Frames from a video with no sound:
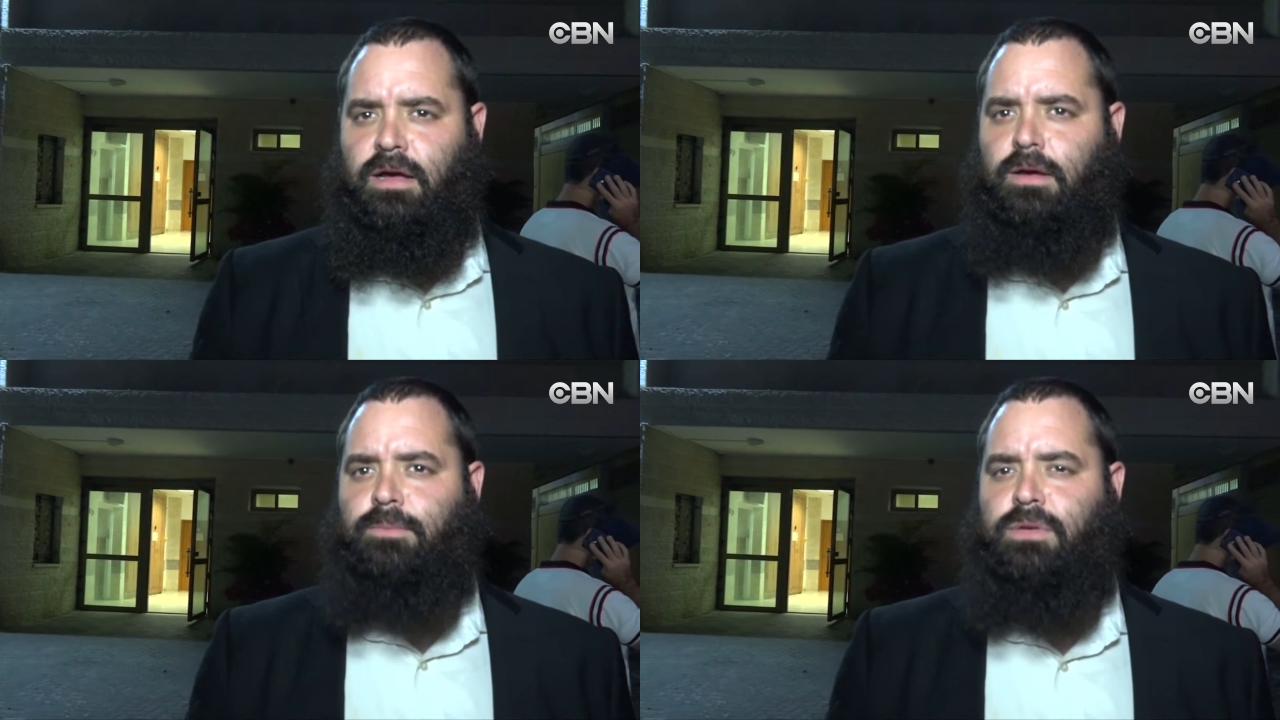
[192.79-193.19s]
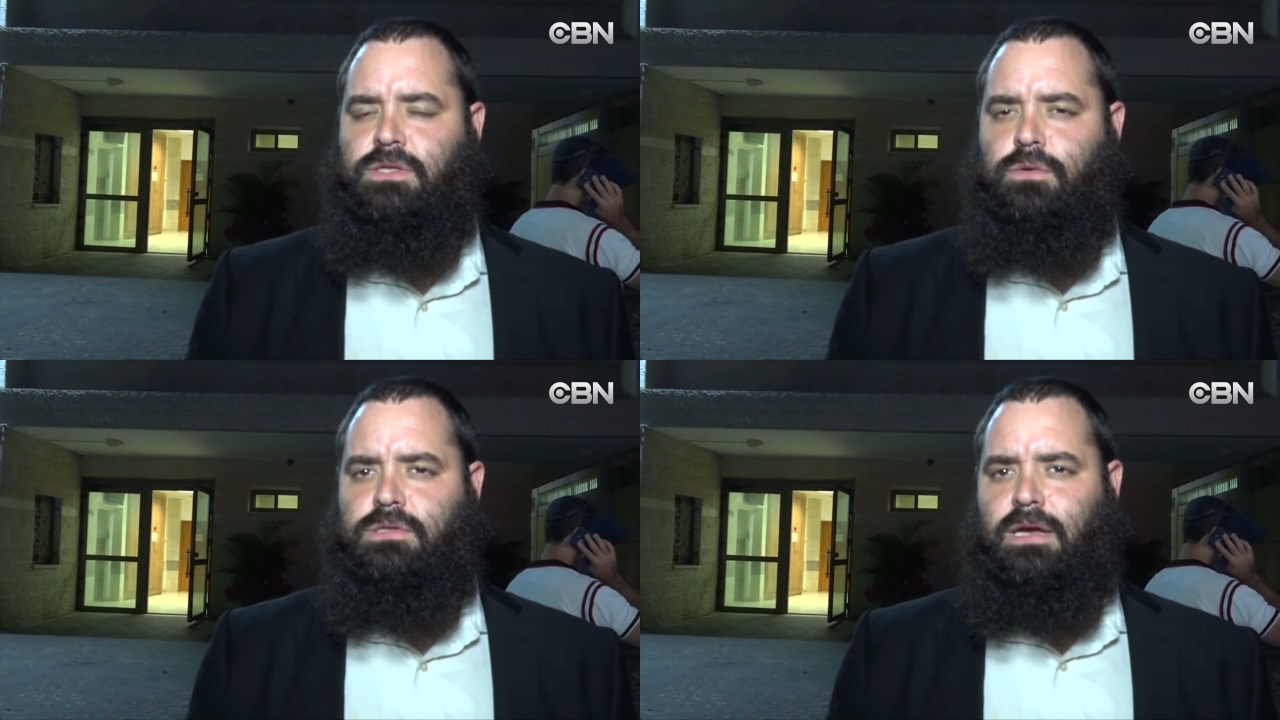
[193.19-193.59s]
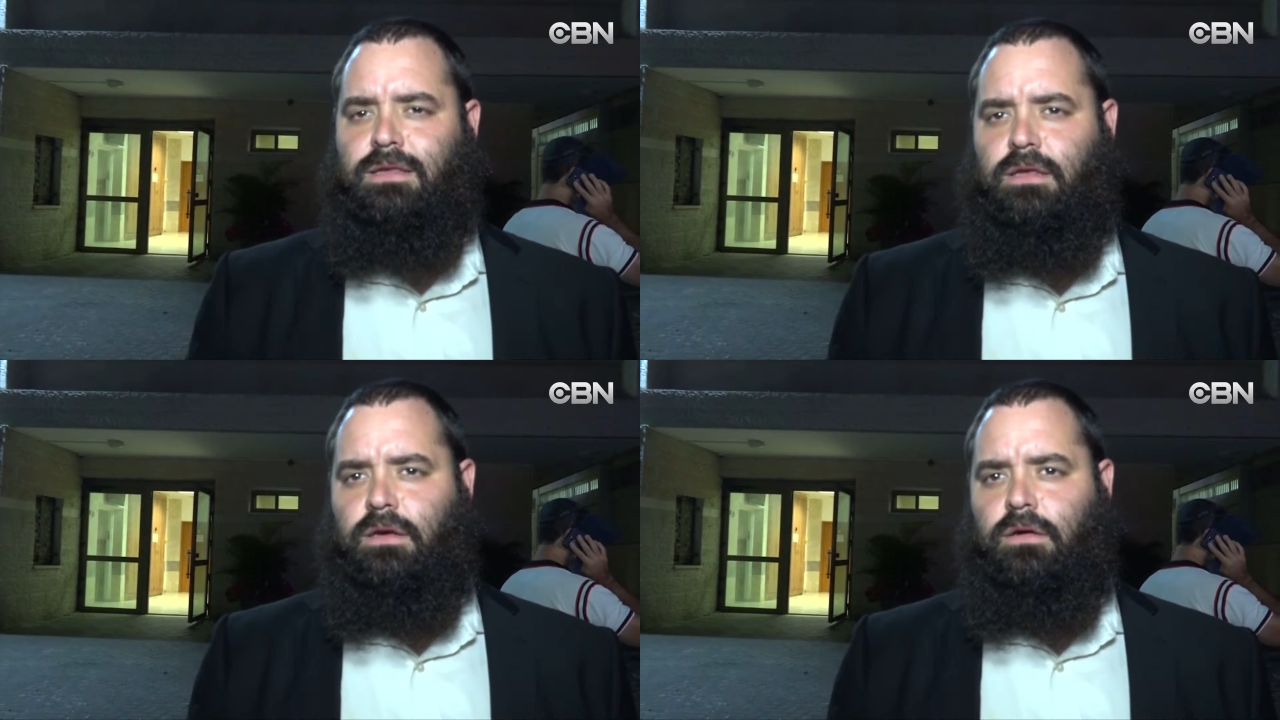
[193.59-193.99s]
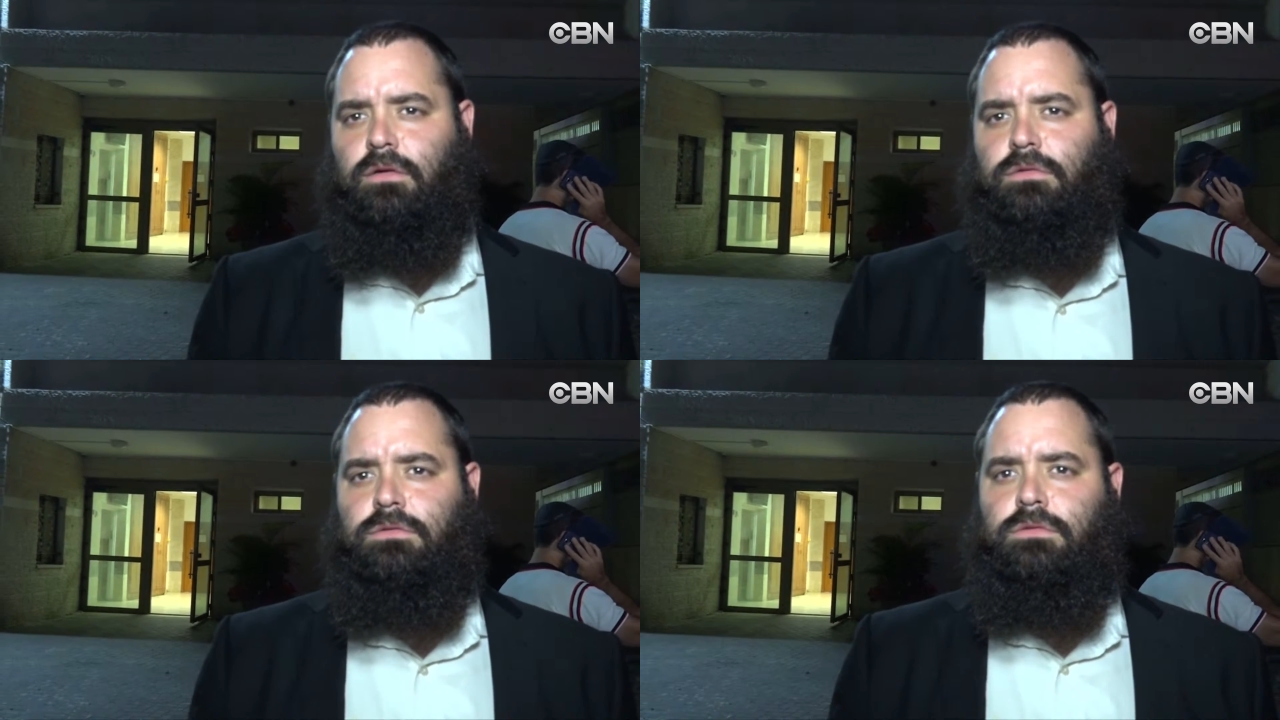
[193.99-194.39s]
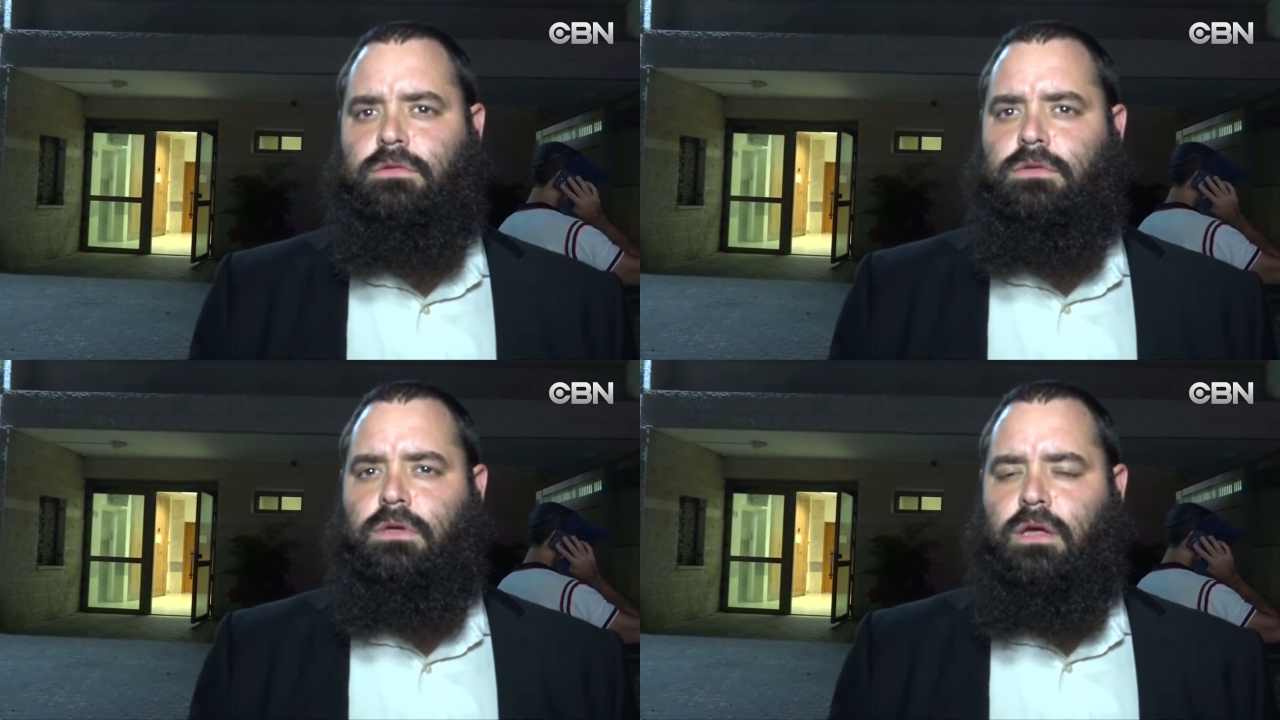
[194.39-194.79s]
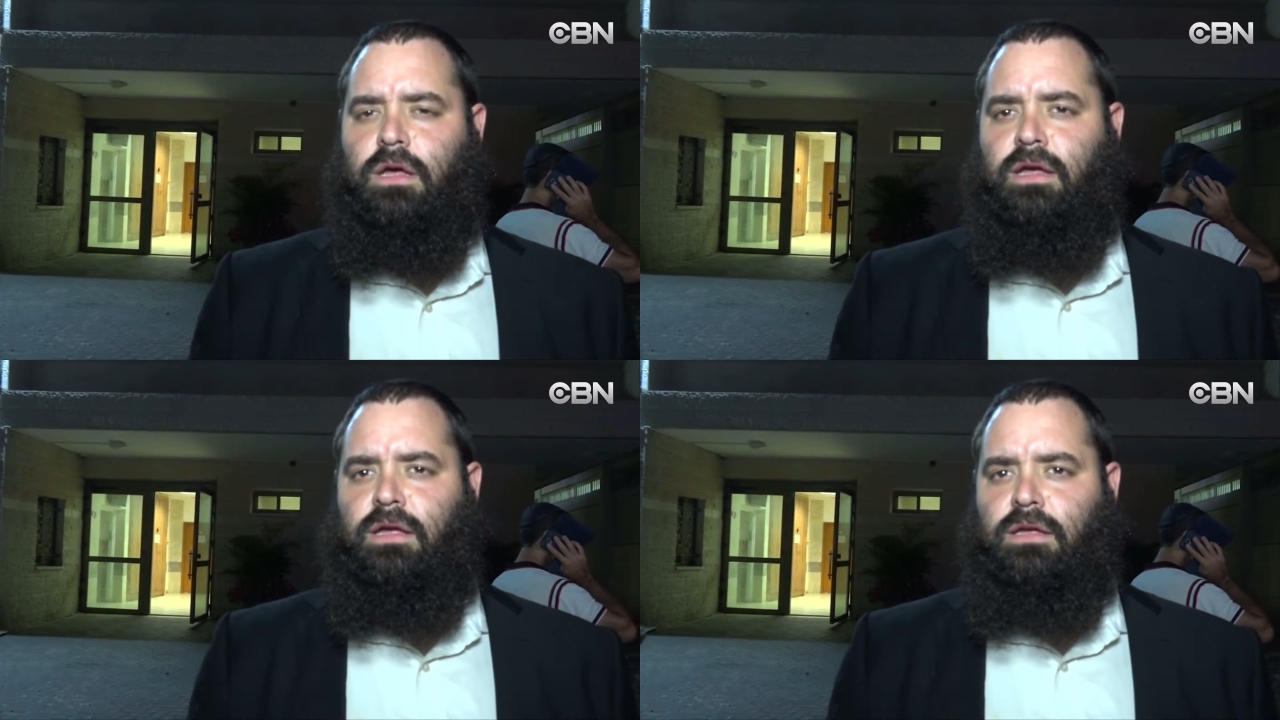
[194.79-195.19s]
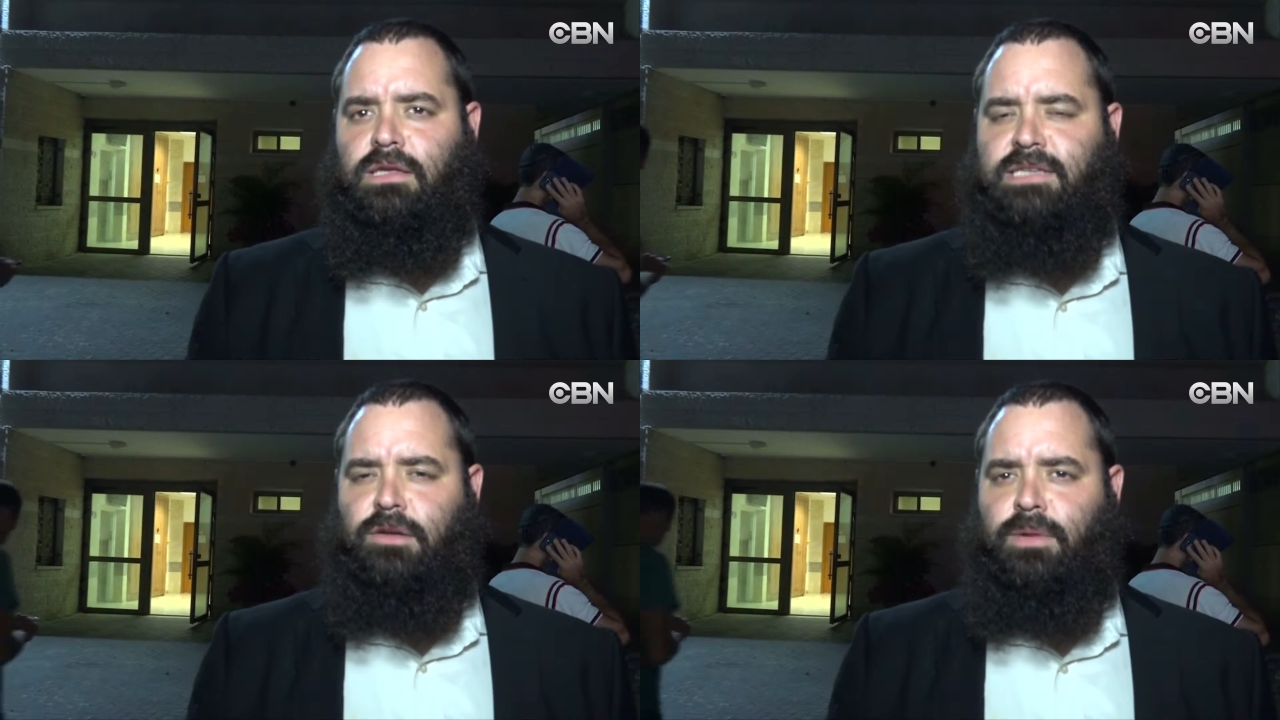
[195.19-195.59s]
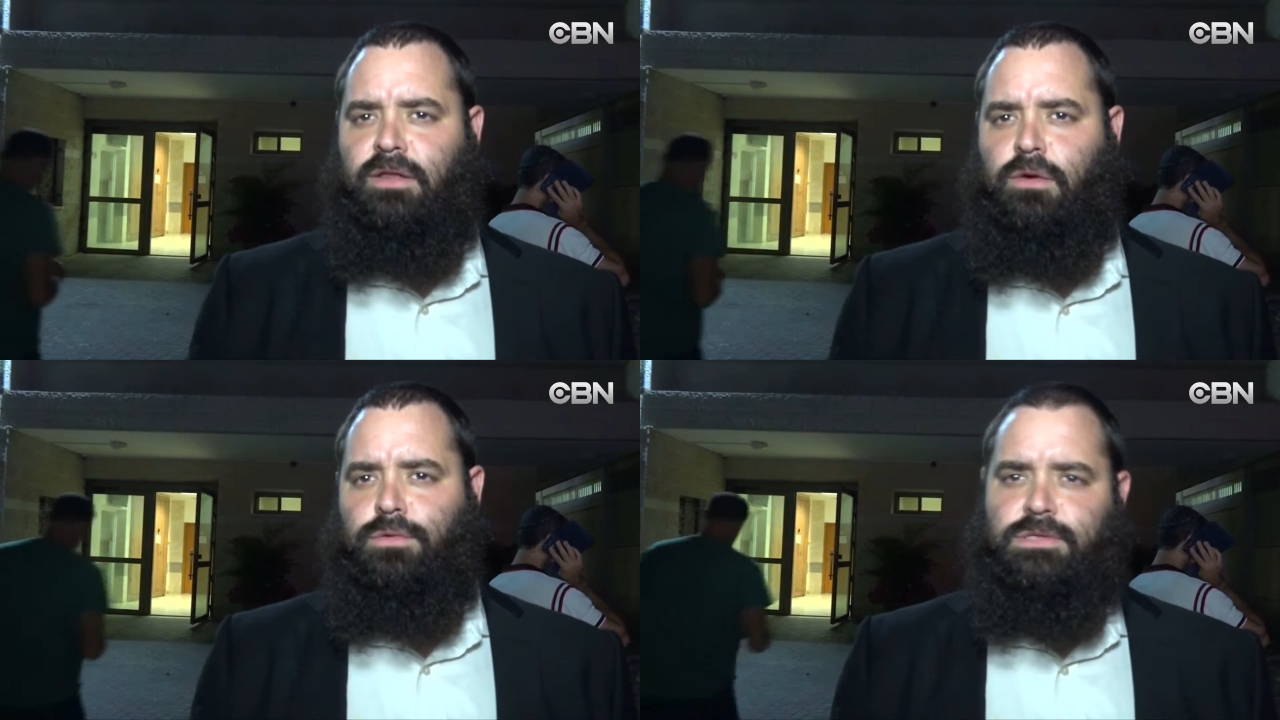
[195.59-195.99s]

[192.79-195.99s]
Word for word: Căng thẳng trong vài ngày qua đã gia tăng lên một tầm cao mới